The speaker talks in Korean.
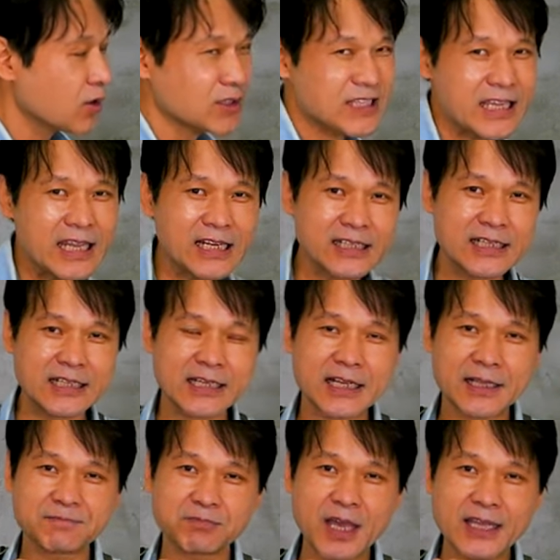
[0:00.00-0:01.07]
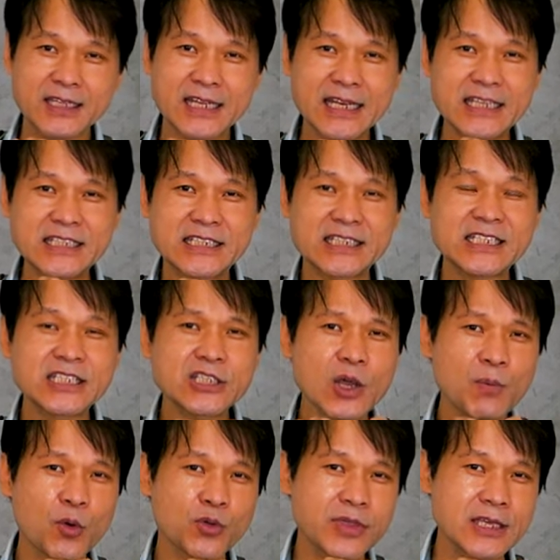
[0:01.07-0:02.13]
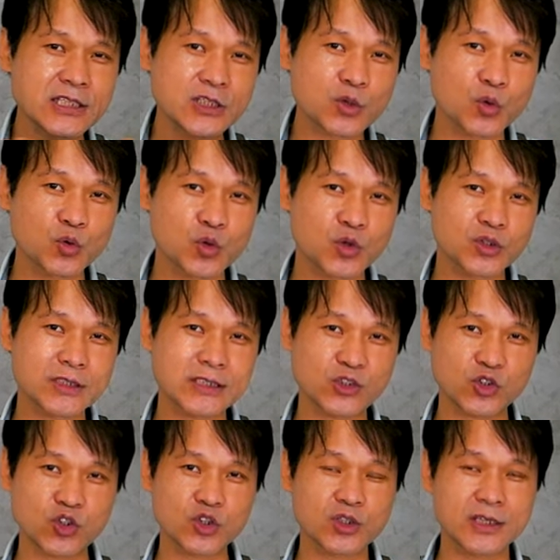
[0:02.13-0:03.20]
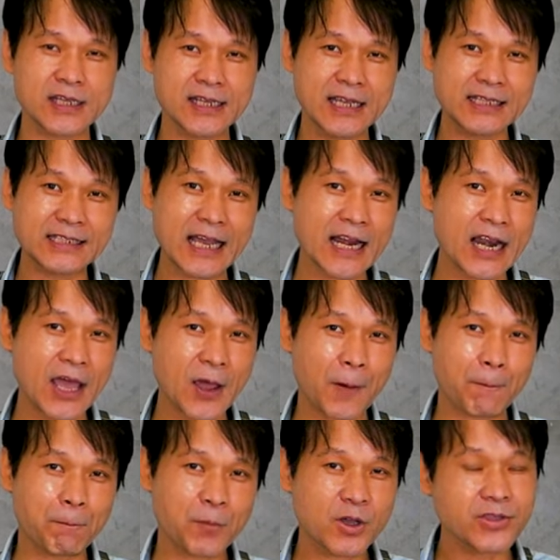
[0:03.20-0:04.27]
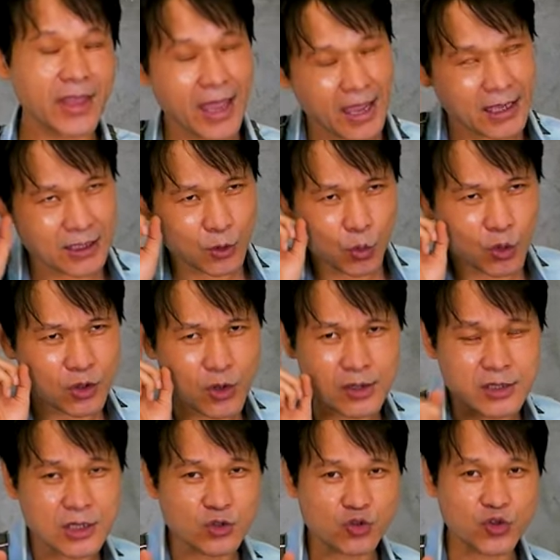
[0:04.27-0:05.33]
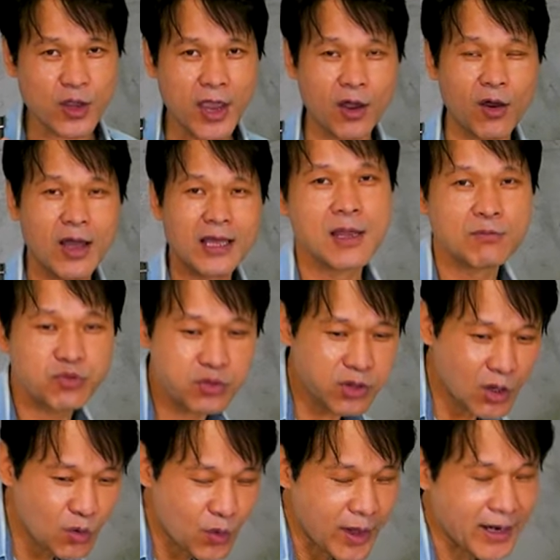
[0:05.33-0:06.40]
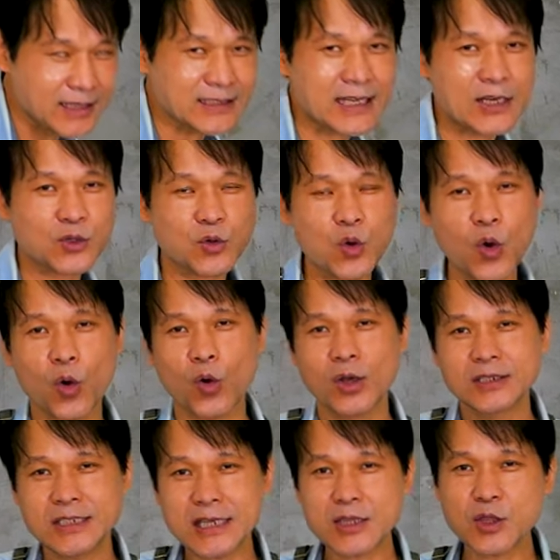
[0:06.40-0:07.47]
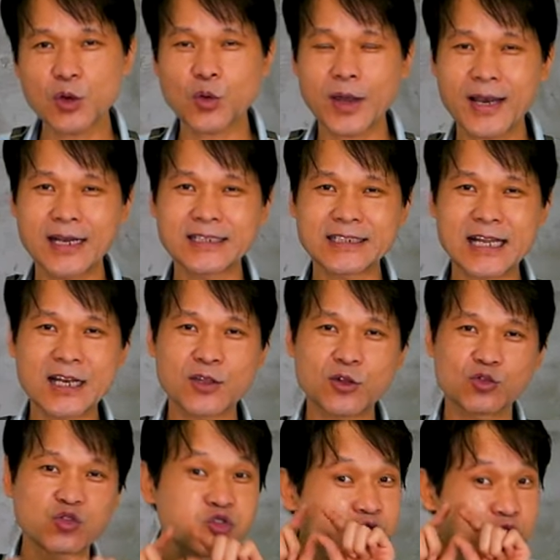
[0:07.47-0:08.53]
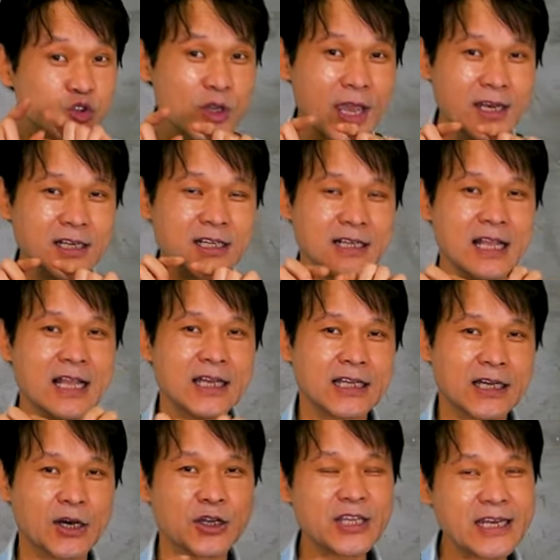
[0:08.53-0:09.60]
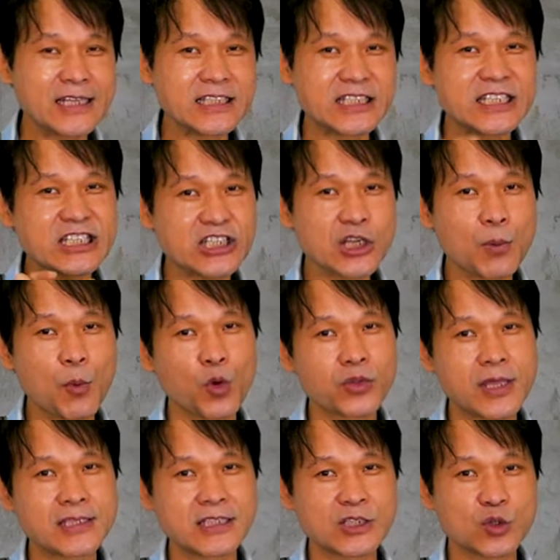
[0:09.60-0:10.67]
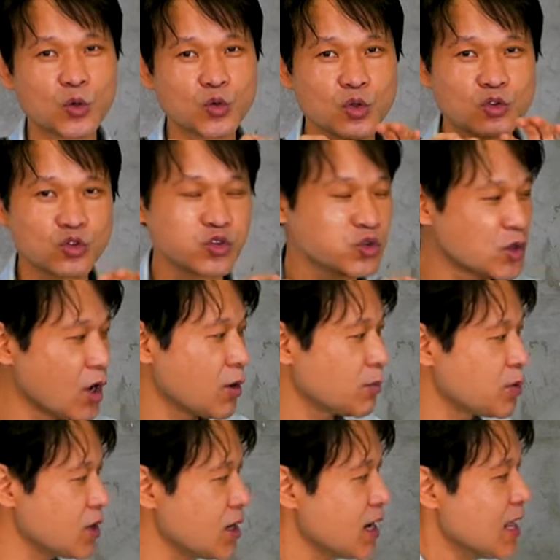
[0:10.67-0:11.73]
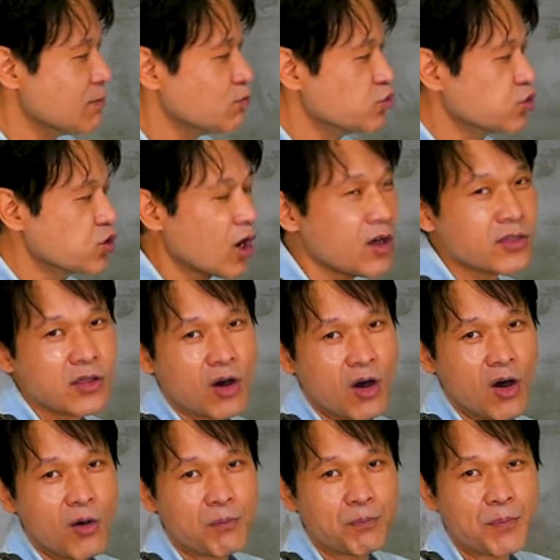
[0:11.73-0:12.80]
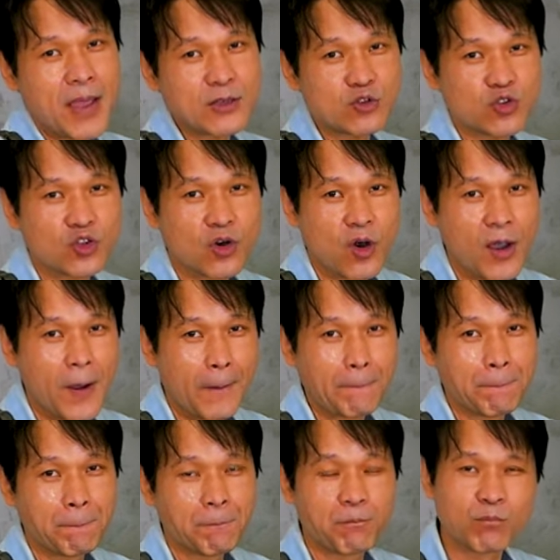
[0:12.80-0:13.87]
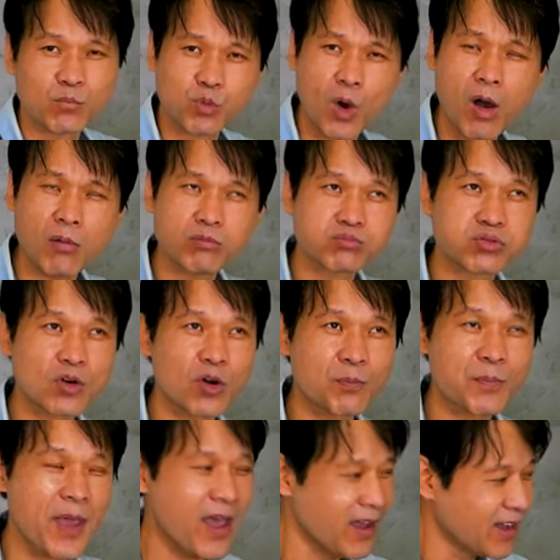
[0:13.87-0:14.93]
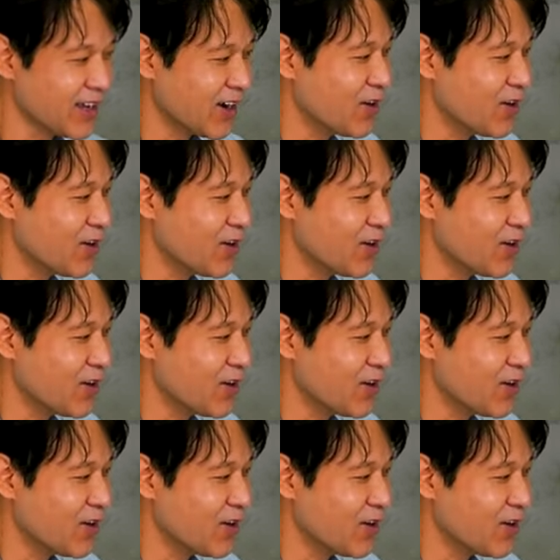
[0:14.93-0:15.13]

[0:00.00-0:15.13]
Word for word: 띠를 한 1인치, 2.5cm 정도로 쭉 길게 잘라요. 근데 여기 굉장히 중요해요. 푸서로 하나 자르고 식서로 하나를 잘라서 두 개를 1인치, 2.5cm 정도 두 겹을 물어서 빼주는 거예요. 뭐? 물어 빼?